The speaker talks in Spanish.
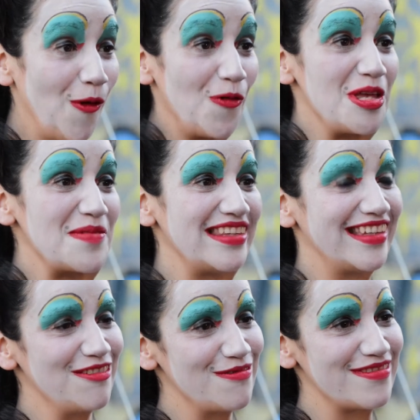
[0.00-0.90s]
obviamente
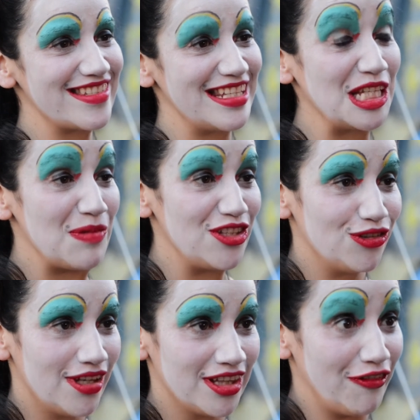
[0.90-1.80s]
hay un
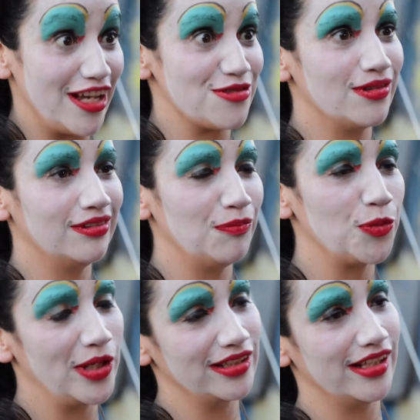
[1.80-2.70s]
sentimiento de identificación
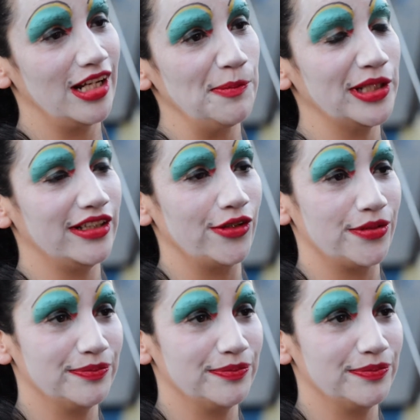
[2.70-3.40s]
por parte del espectador.